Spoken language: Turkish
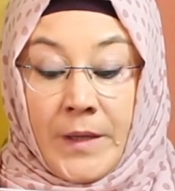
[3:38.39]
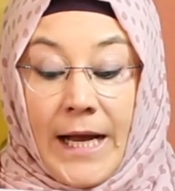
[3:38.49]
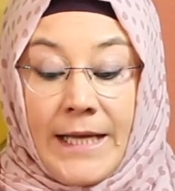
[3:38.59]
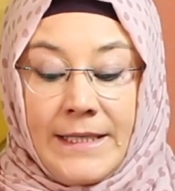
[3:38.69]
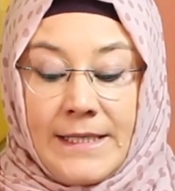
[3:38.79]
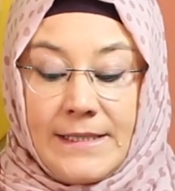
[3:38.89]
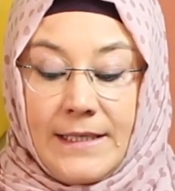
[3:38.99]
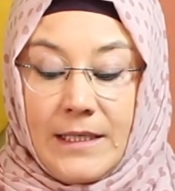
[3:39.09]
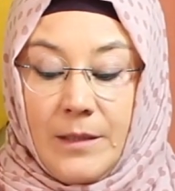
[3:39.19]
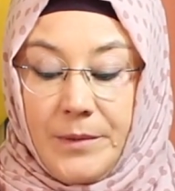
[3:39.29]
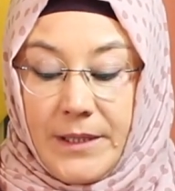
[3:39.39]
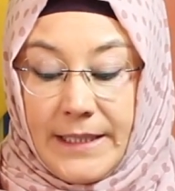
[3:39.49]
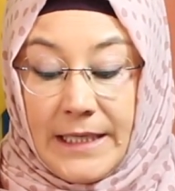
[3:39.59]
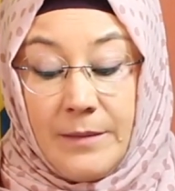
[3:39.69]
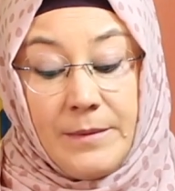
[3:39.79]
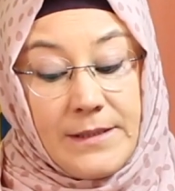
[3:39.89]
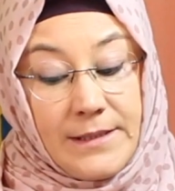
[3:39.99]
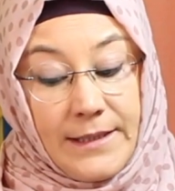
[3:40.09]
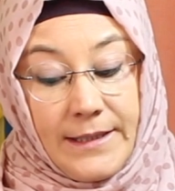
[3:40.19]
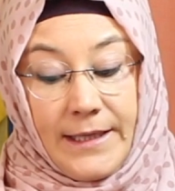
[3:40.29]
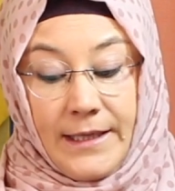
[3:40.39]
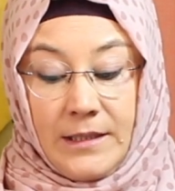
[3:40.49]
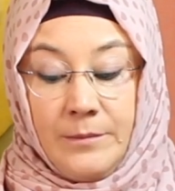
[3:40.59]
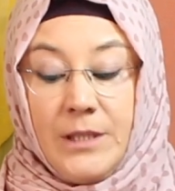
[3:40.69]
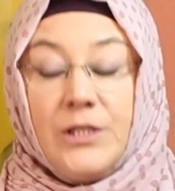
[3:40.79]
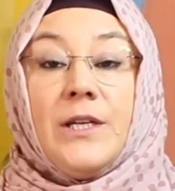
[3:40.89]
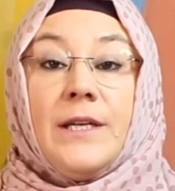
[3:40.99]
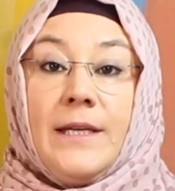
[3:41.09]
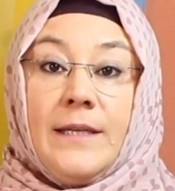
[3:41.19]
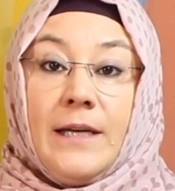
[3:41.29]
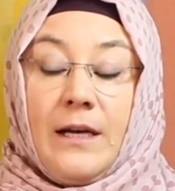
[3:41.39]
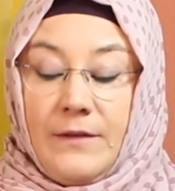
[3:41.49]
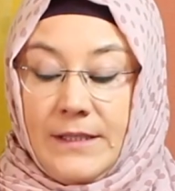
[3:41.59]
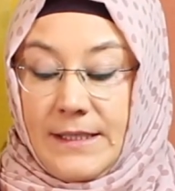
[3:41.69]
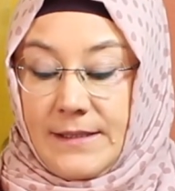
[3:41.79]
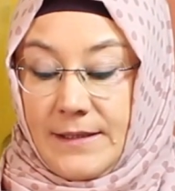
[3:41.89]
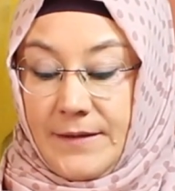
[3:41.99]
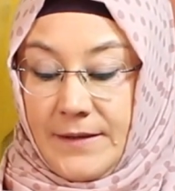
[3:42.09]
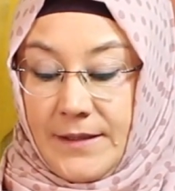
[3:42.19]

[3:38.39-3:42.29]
Annesi de kapıya gelip Zekiye hanım içeriye davet etti.